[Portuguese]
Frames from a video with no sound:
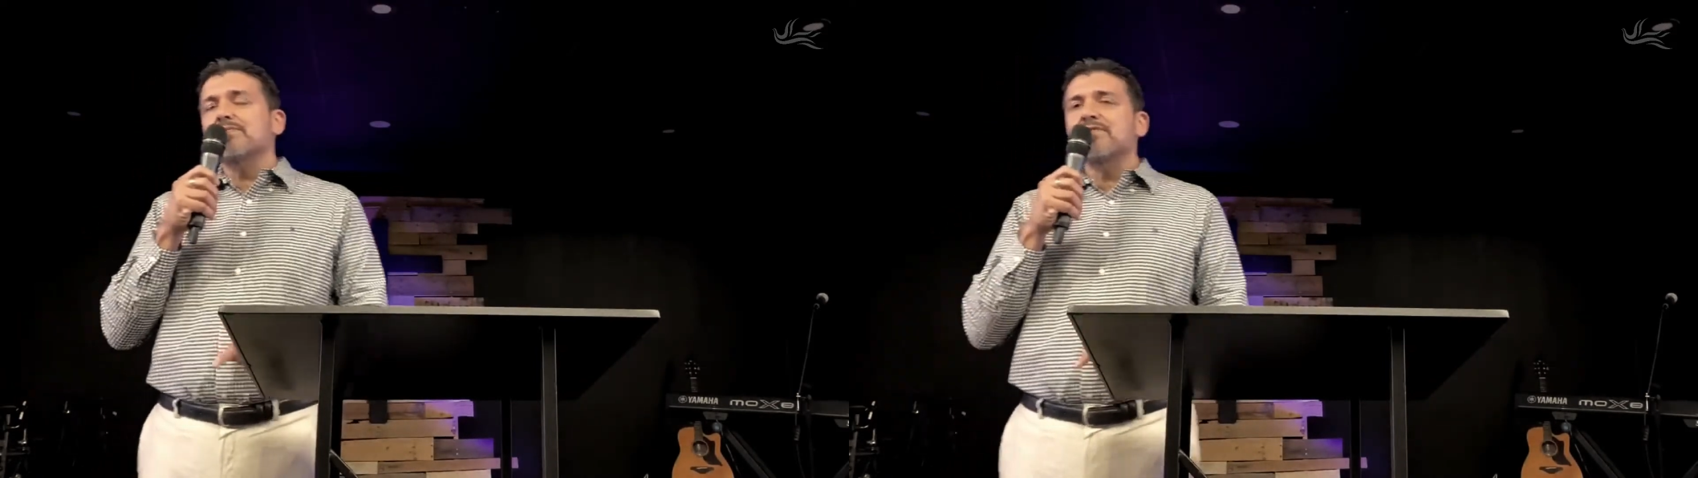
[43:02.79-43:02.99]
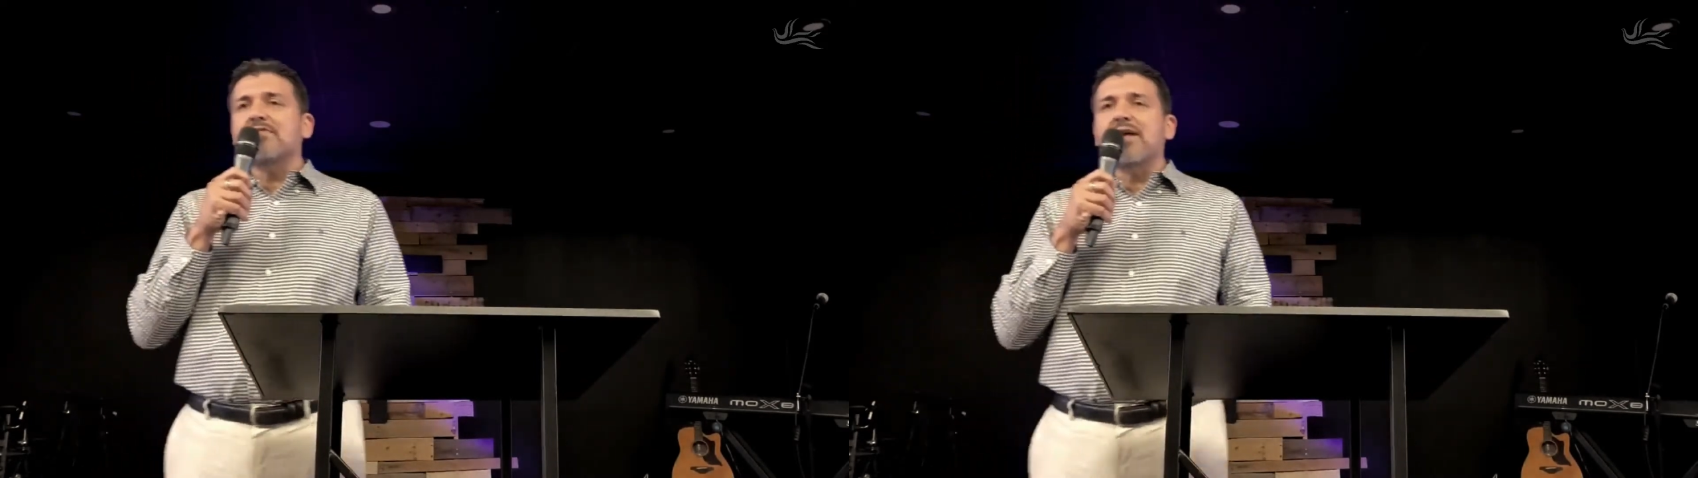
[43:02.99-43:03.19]

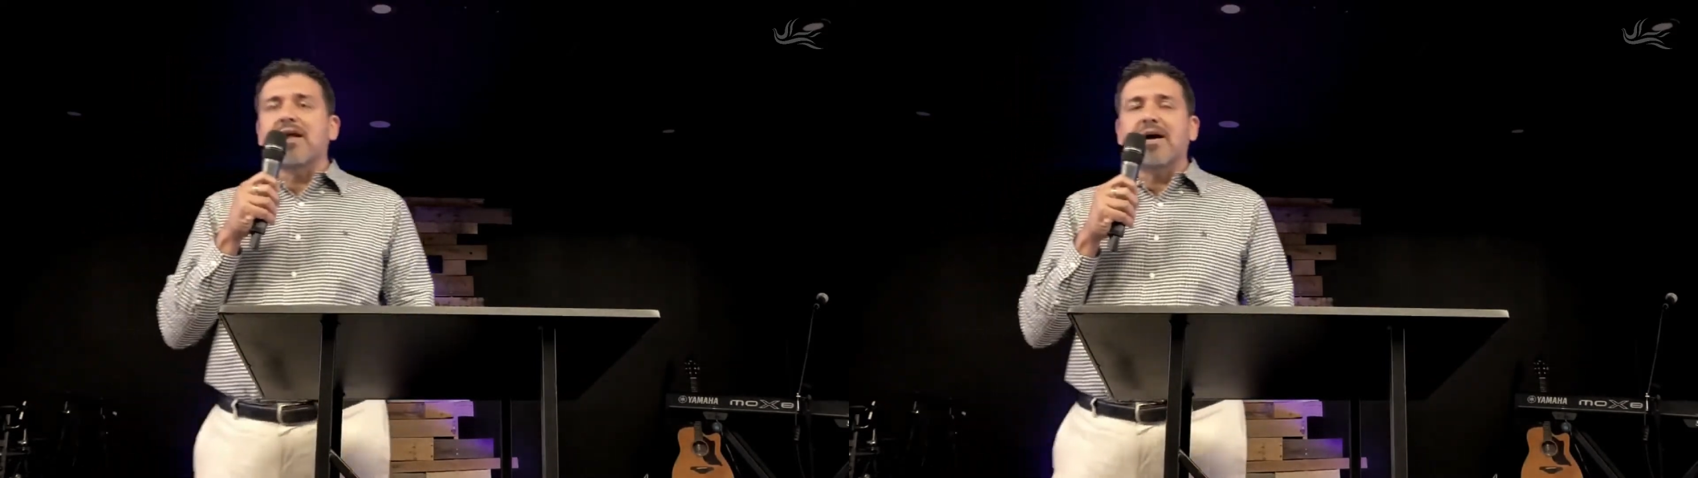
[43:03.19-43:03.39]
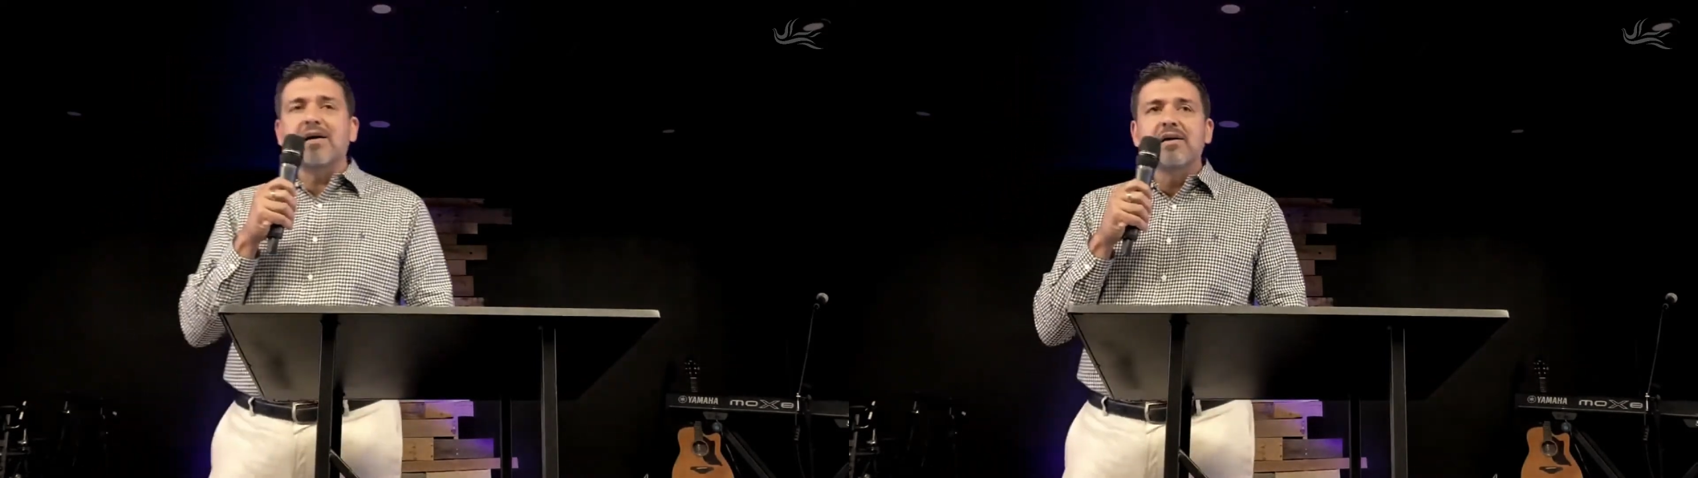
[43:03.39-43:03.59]

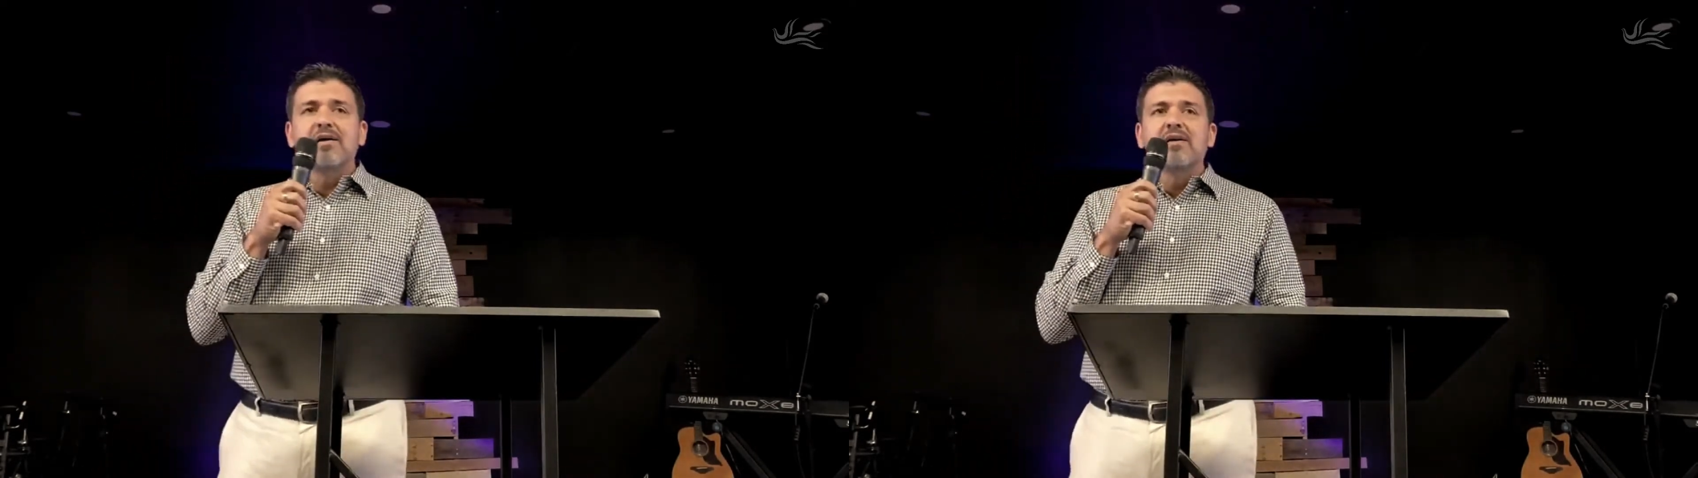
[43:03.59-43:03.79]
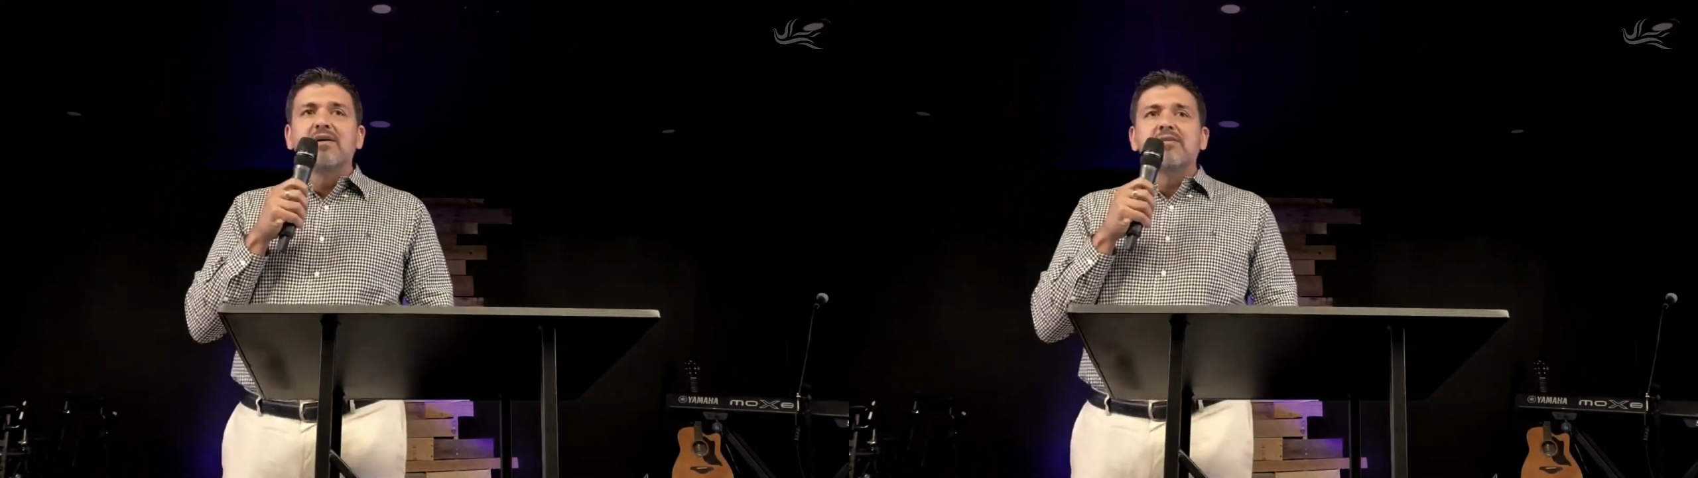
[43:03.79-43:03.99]
falar,
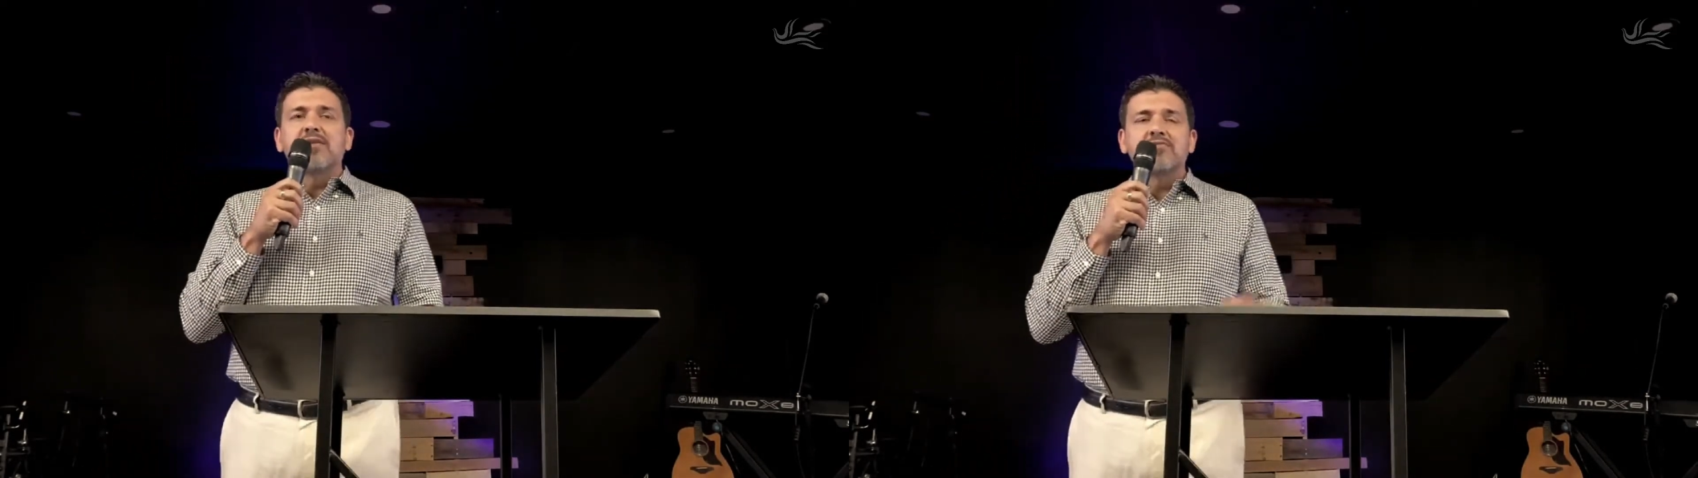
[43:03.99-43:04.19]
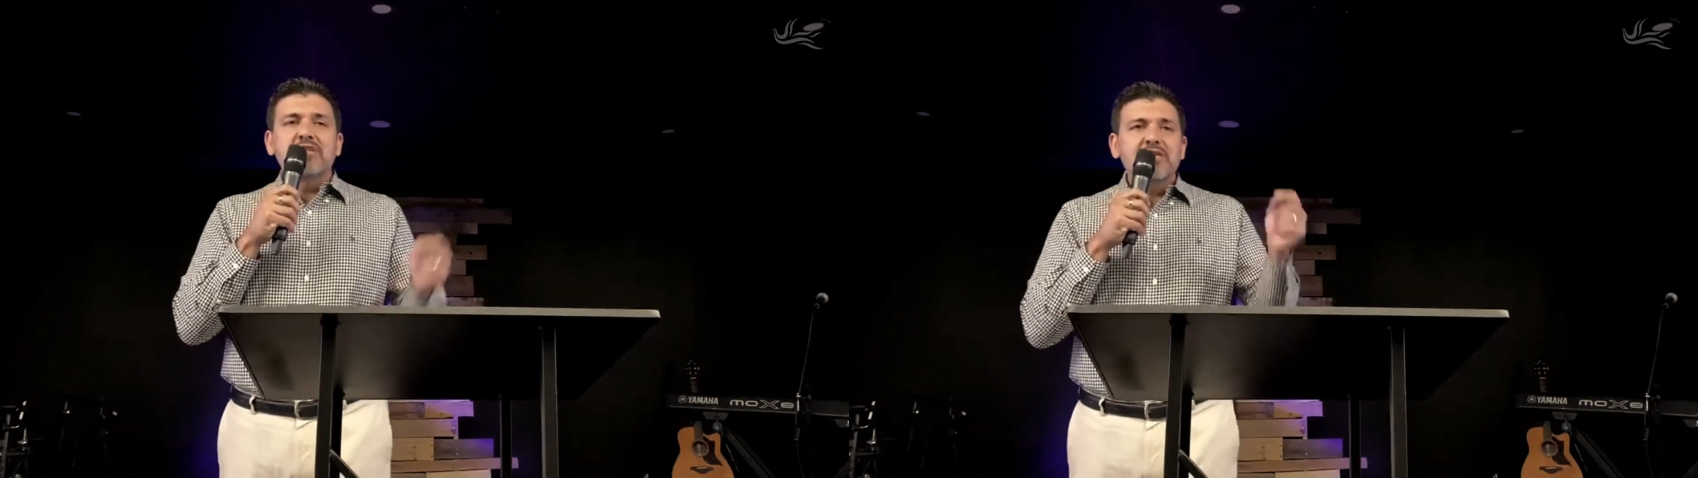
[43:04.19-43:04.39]
não
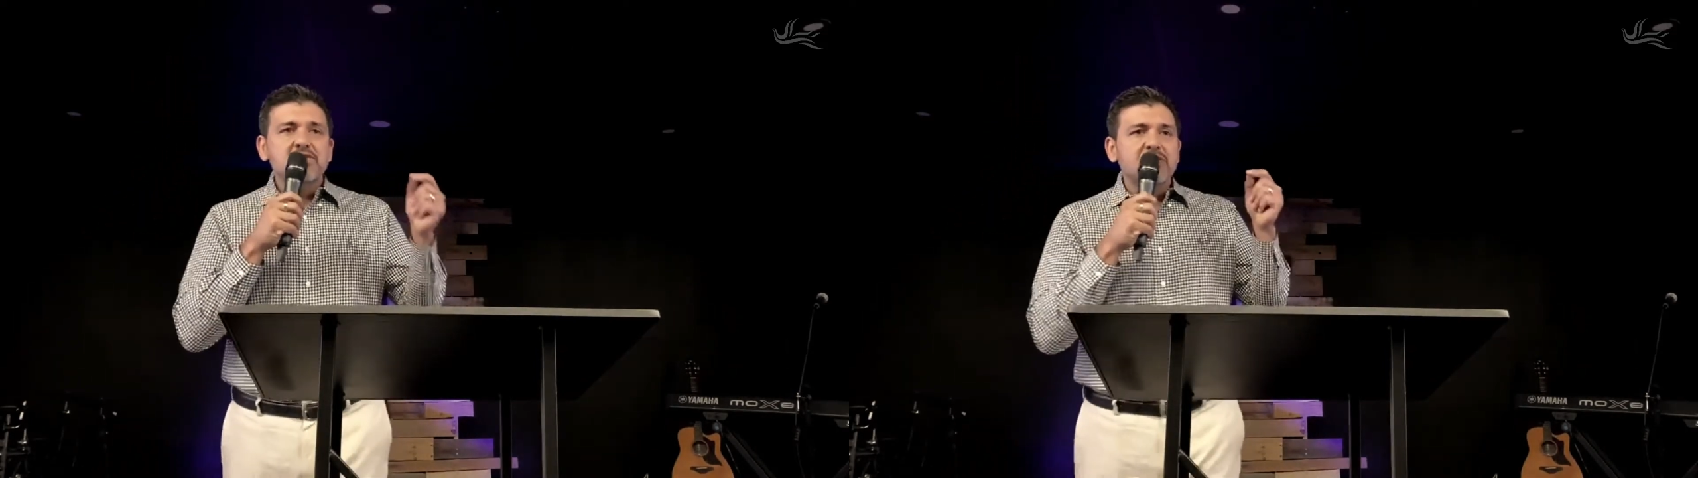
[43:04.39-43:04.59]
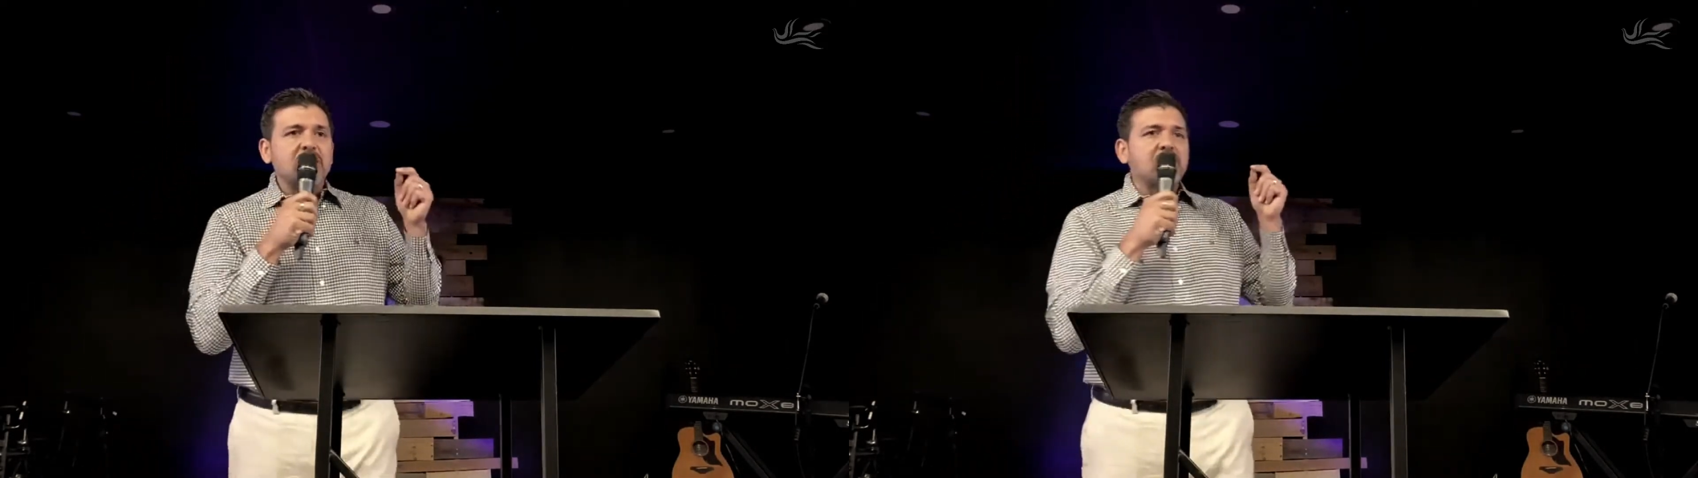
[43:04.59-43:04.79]

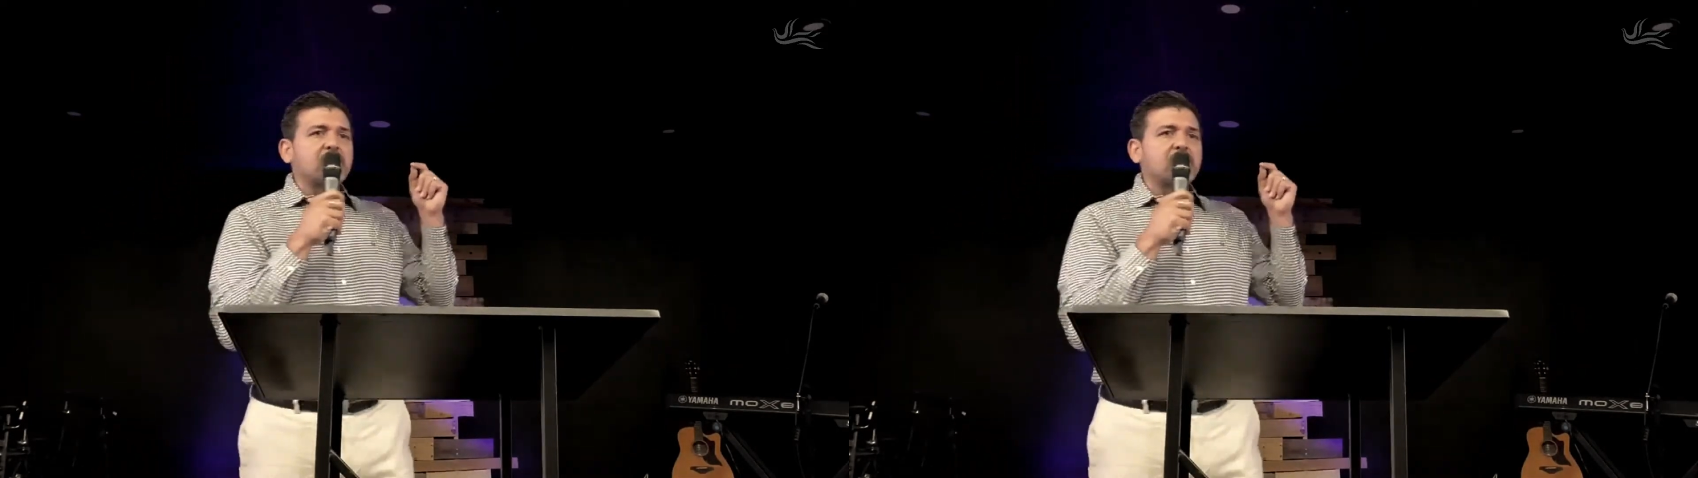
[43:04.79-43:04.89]
direcionado